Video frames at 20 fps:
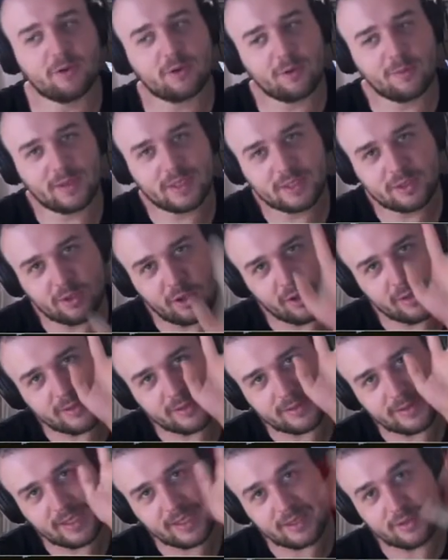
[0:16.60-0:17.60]
come al solito
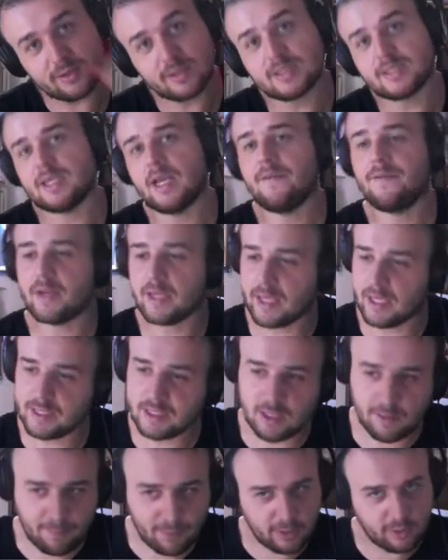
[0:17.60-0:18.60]
dentro il server che è
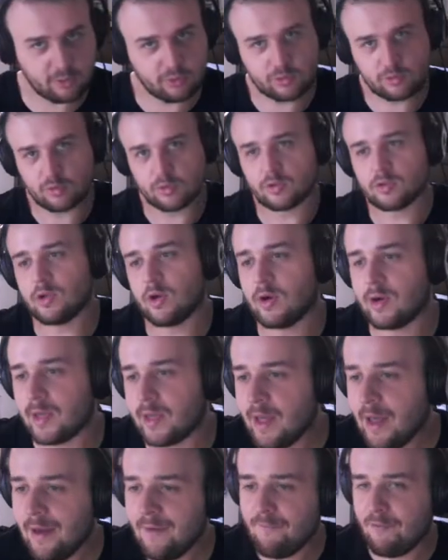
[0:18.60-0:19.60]
sempre in costruzione
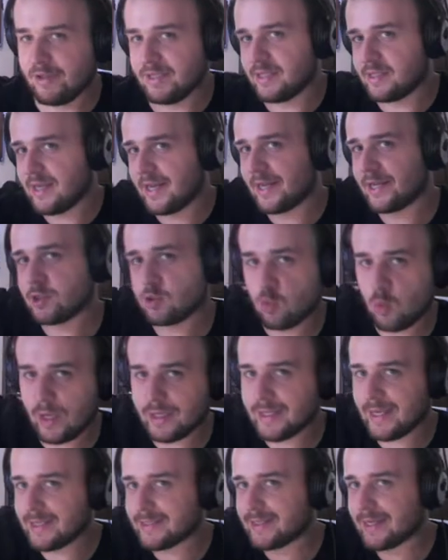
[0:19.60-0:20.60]
Vedete anche sulla
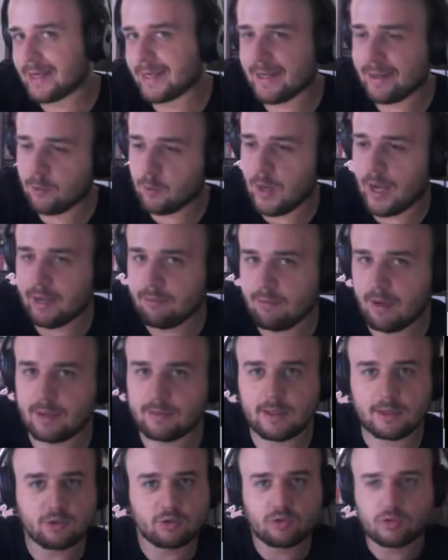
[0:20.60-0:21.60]
destra che qua, qua
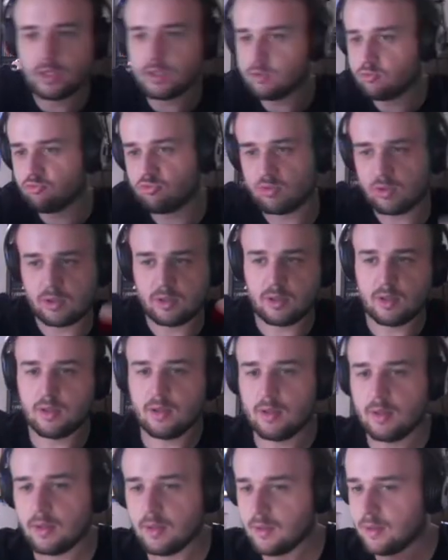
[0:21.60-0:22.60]
Sì, veramente qua.
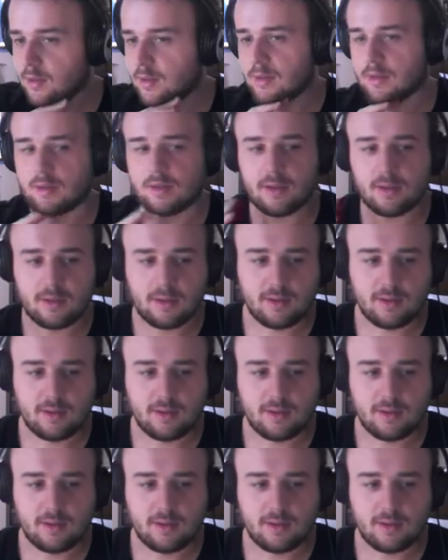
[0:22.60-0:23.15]
ragazzi, mi lo